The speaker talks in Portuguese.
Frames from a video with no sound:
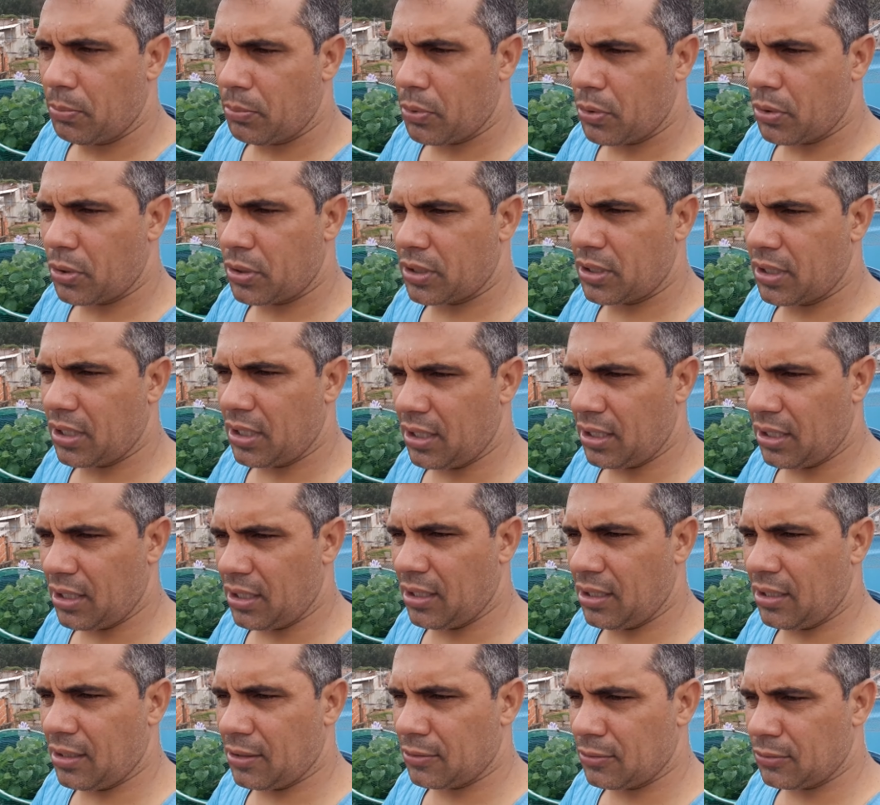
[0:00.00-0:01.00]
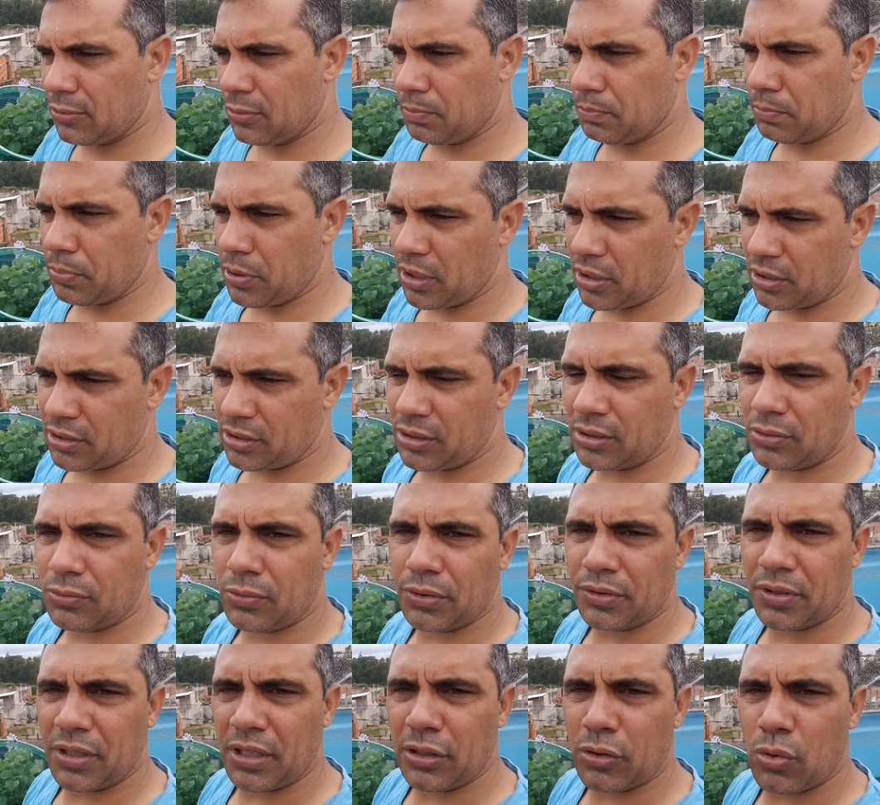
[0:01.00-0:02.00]
Porque o peixe,
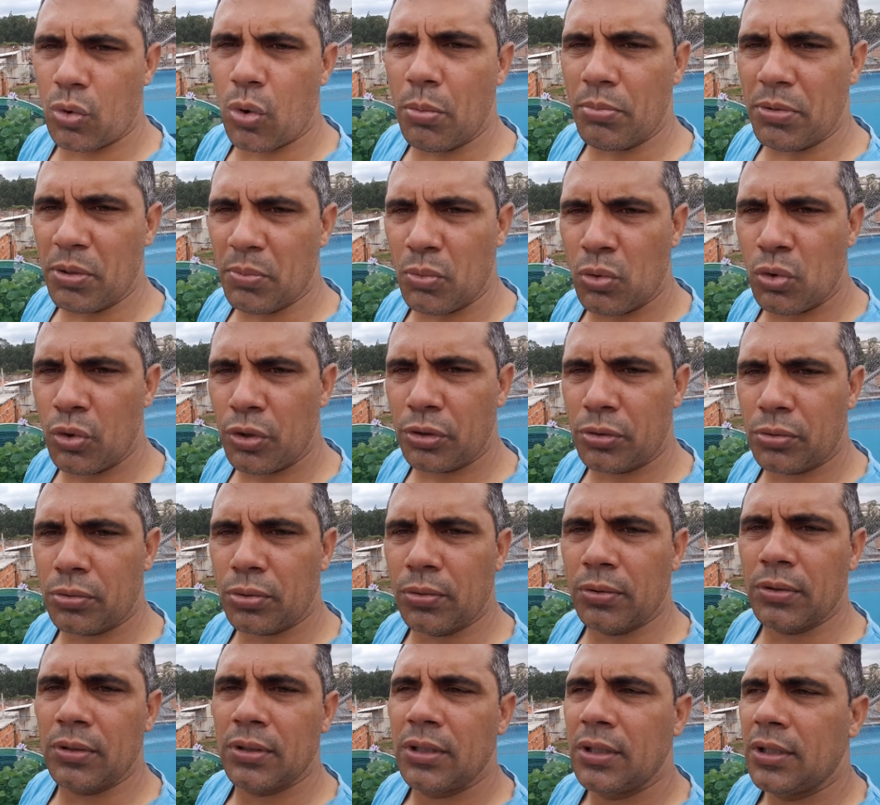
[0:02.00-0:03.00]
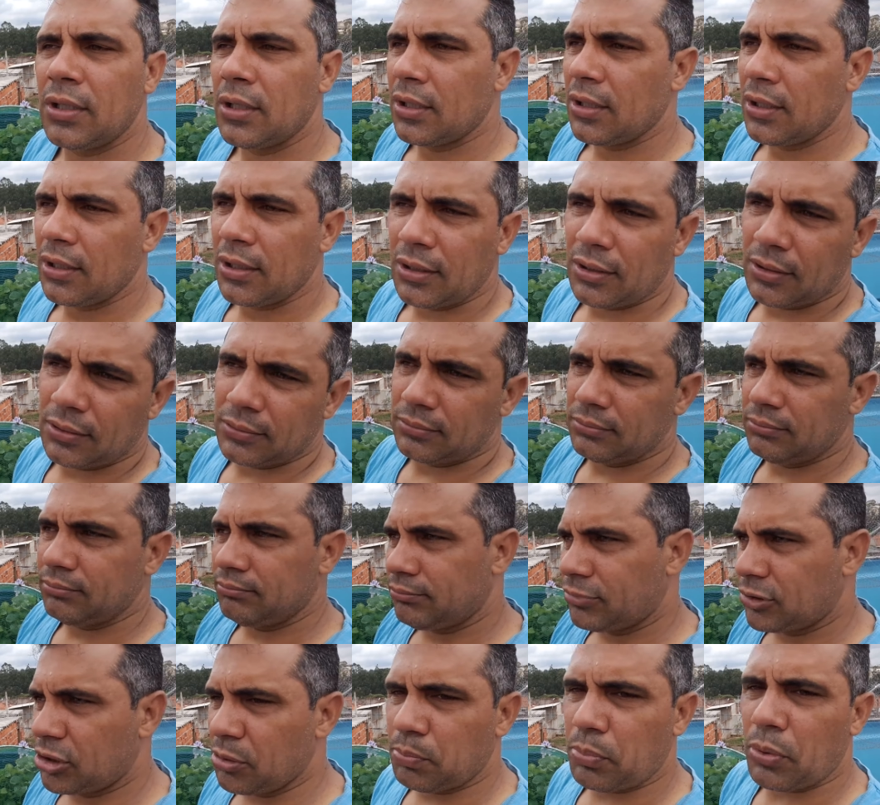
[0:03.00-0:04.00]
quando ele come muito,
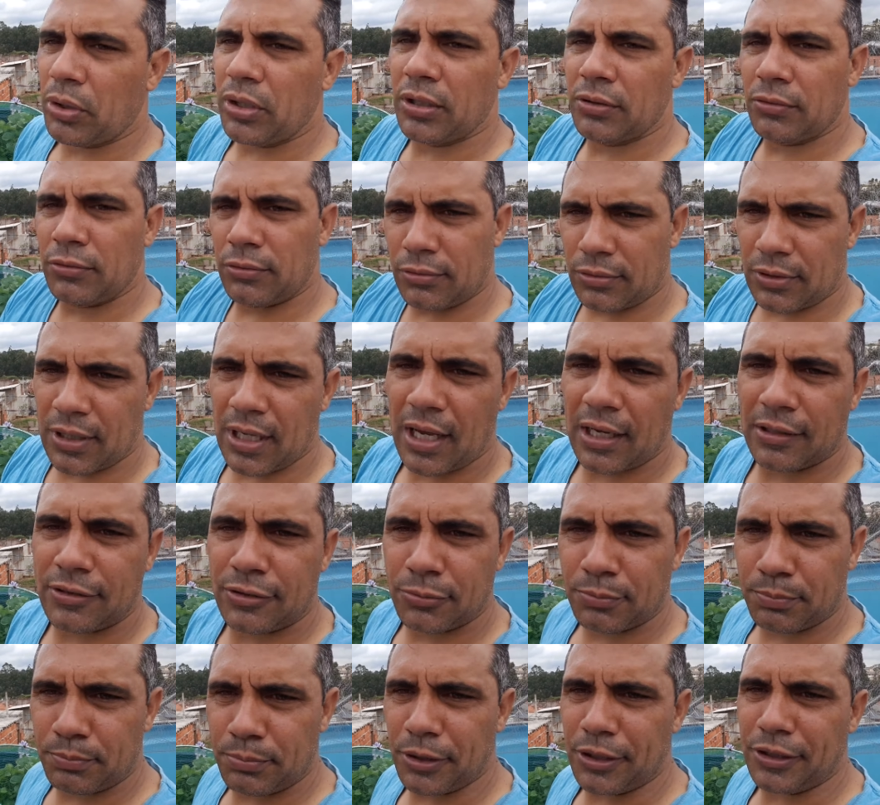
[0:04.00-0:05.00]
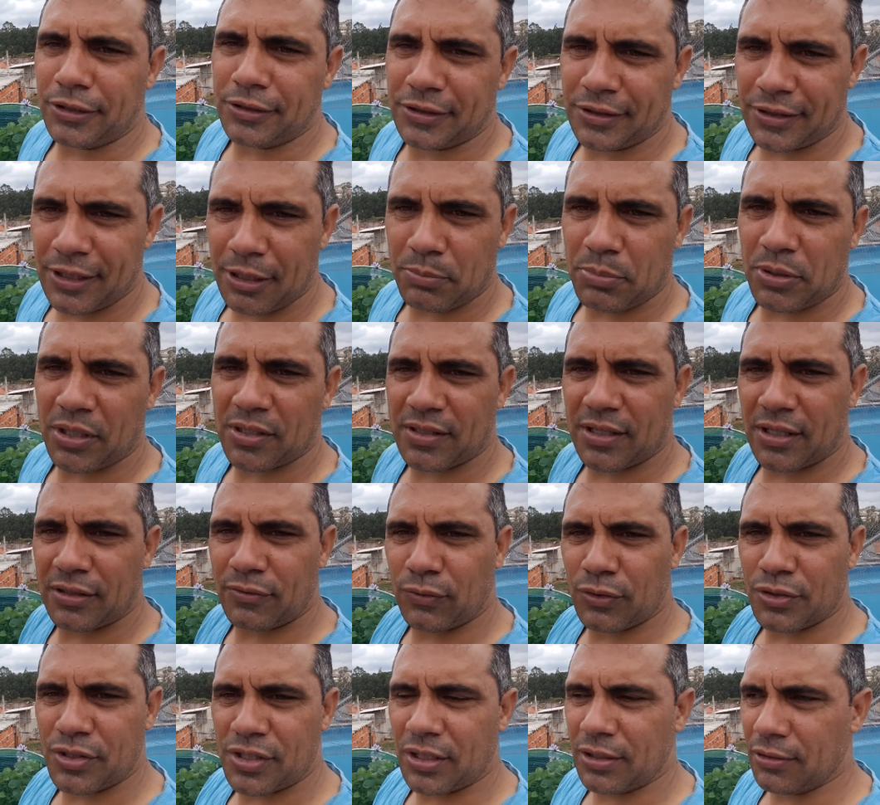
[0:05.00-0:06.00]
se ponha no lugar de um peixe, né? Apesar
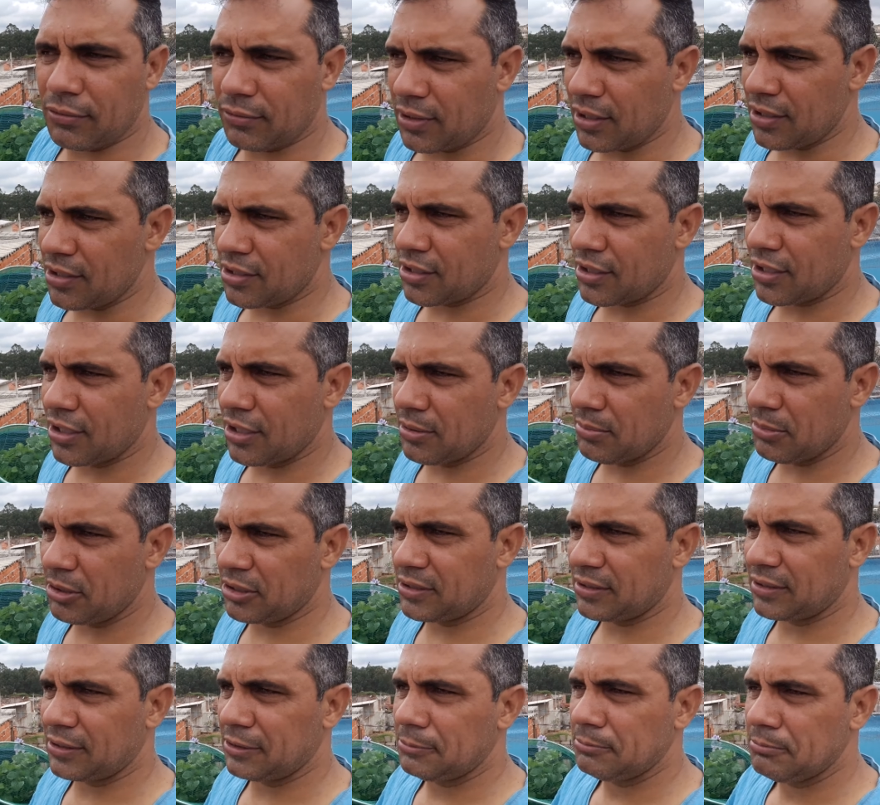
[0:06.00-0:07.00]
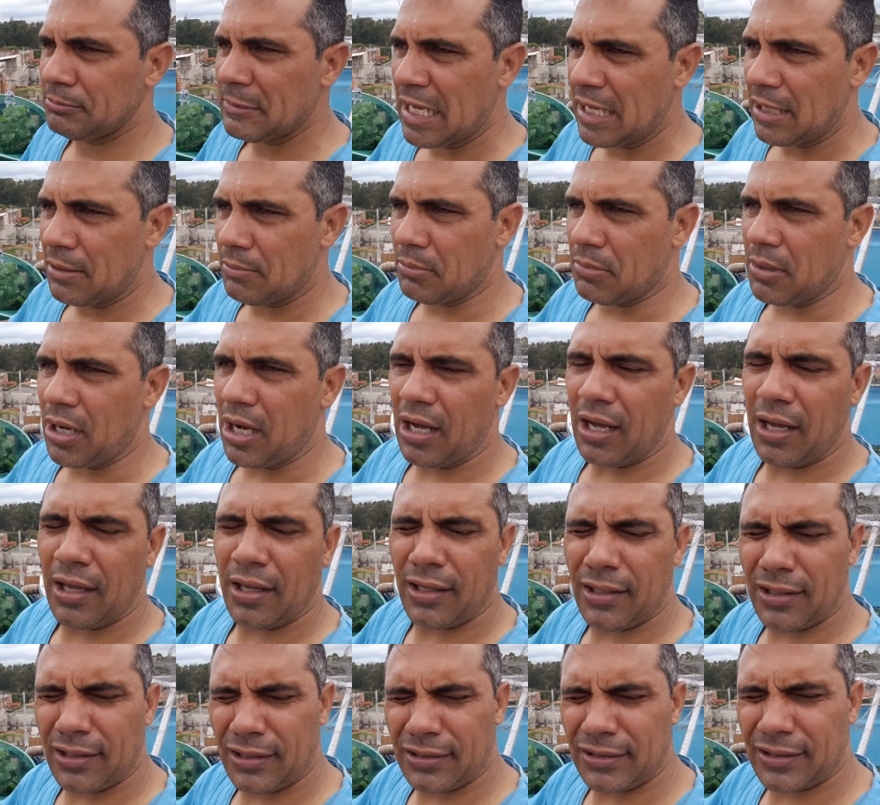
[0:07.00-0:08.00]
de você não ter escamas,
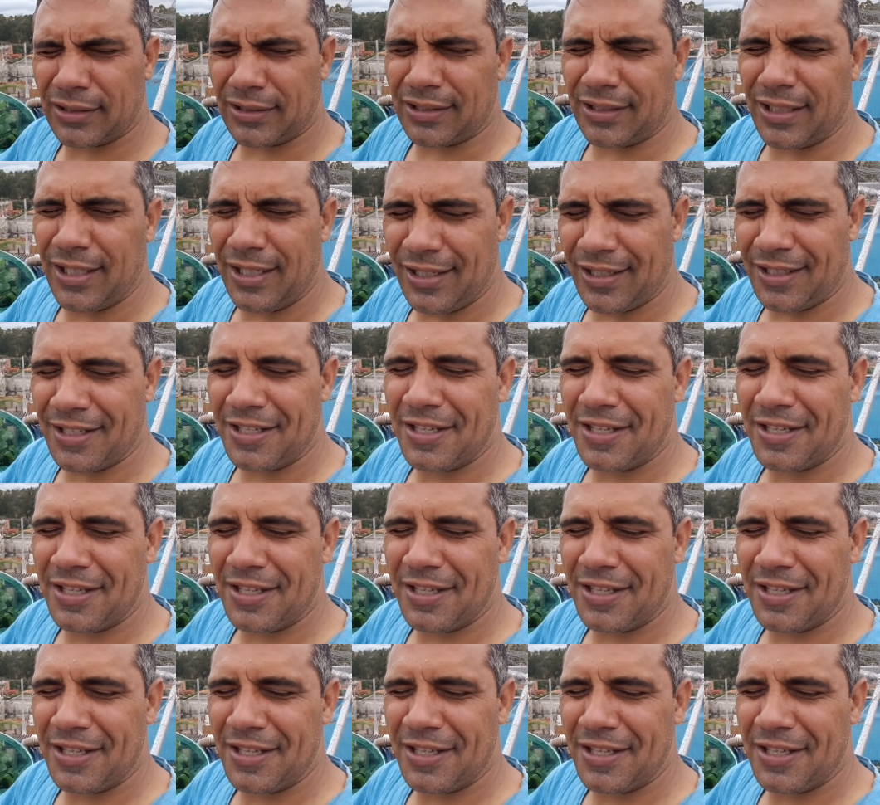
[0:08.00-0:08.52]
mas